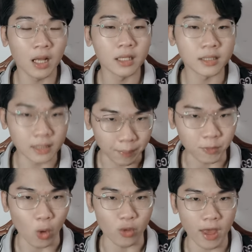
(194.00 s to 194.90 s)
sập
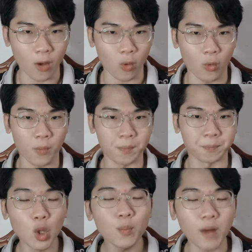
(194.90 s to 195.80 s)
cầu dao.
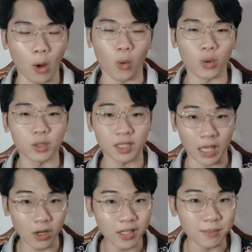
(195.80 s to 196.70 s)
Lúc đầu sẽ
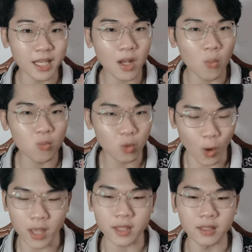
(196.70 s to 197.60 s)
có cảm giác không
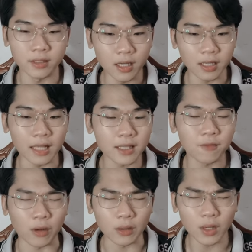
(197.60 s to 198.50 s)
quen, nhưng anh ta
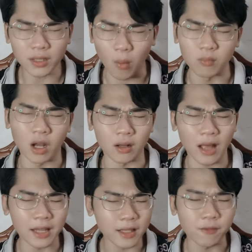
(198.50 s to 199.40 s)
vẫn có động lực,
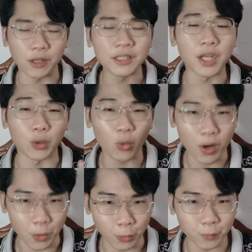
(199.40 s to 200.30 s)
anh ta vẫn nhịn qua được.